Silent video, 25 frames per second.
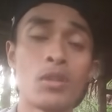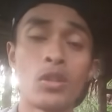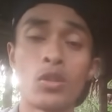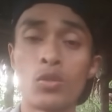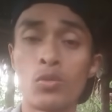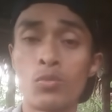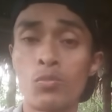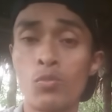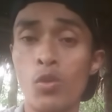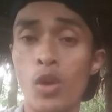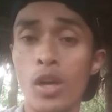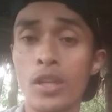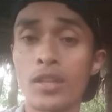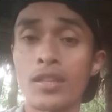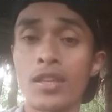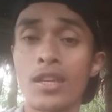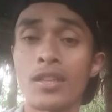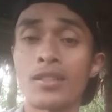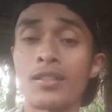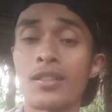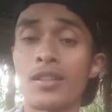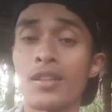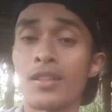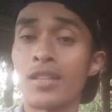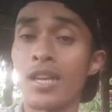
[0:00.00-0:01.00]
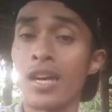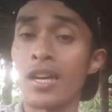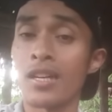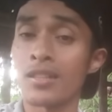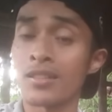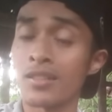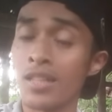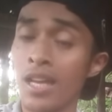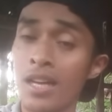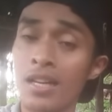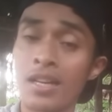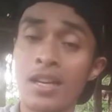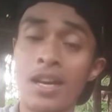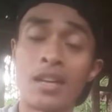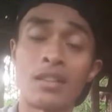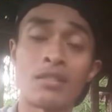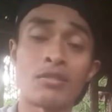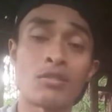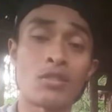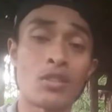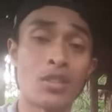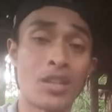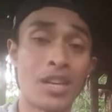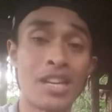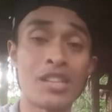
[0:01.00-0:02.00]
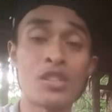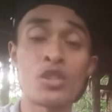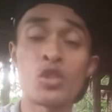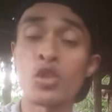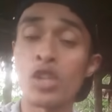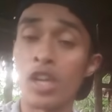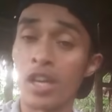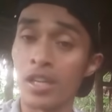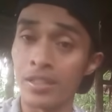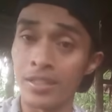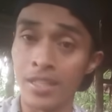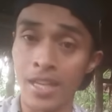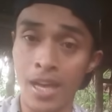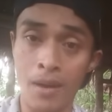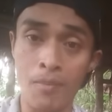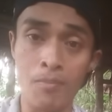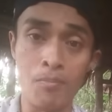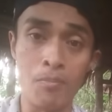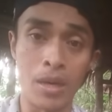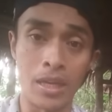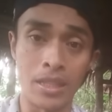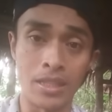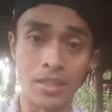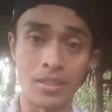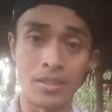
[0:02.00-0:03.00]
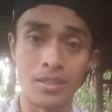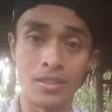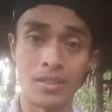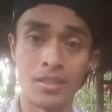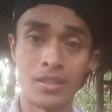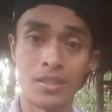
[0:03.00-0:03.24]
menubuatkan kedatangan raja damai